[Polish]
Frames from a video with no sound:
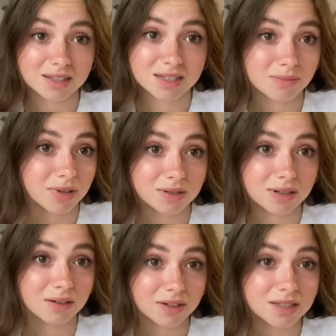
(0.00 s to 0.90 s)
się za bardzo
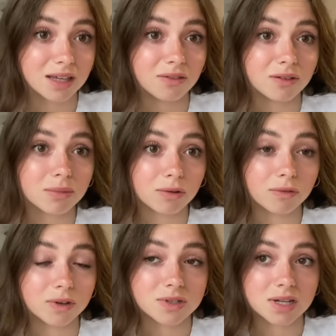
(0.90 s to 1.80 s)
nagrywać takich
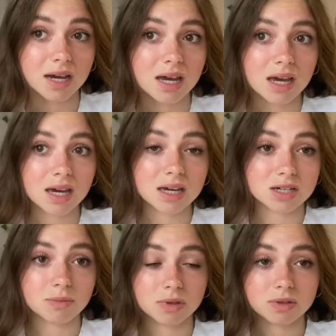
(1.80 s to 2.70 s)
filmików jeszcze,
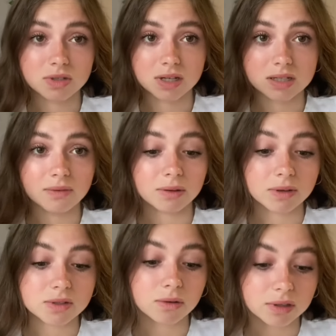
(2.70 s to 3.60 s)
żeby troszeczkę
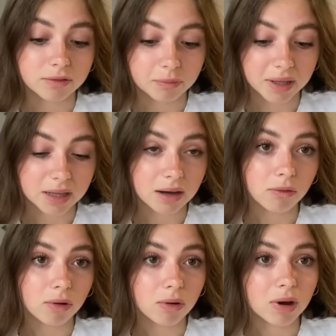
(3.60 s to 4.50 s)
światła z okna
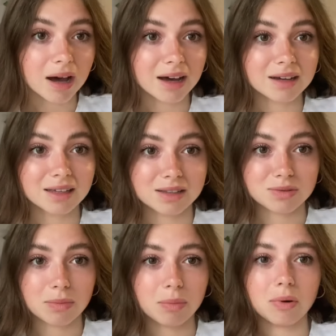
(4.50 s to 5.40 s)
wpadało, a ja
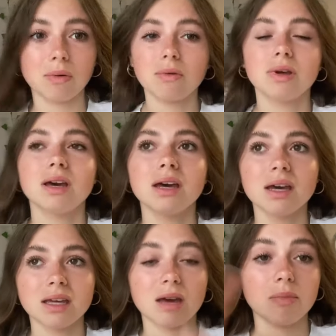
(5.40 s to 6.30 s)
też mam pokój
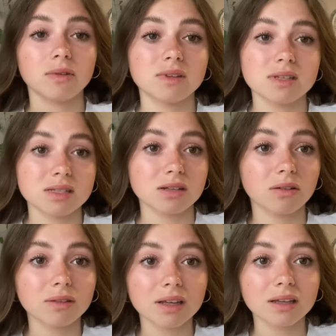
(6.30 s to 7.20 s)
jakby od tej
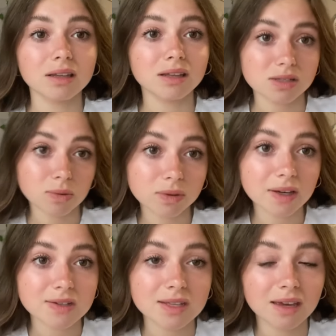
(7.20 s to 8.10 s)
strony
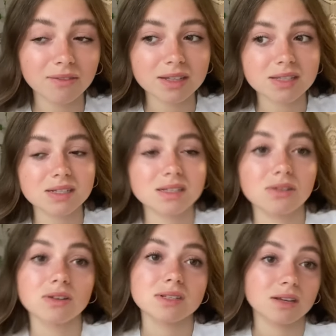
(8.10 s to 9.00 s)
niesłonecznej, więc
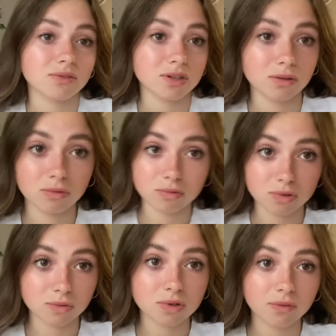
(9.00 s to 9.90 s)
to jest zawsze
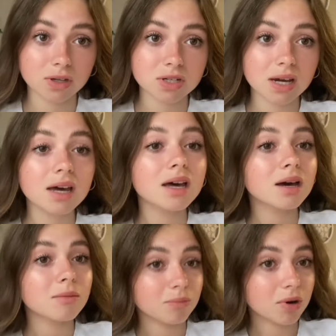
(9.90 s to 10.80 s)
dużo, dużo większy
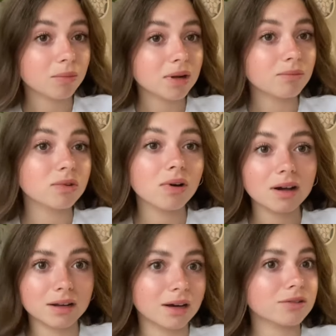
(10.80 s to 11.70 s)
problem, no
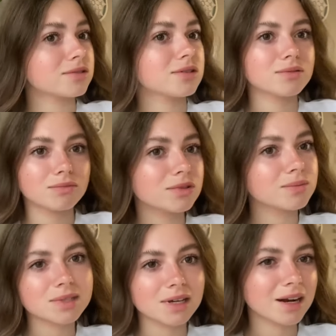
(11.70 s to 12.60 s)
ale jakoś
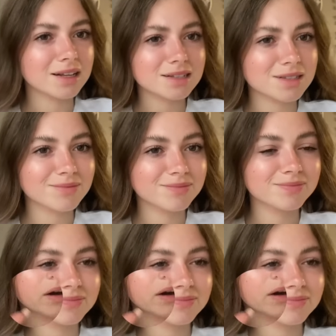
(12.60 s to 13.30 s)
musimy sobie radzić.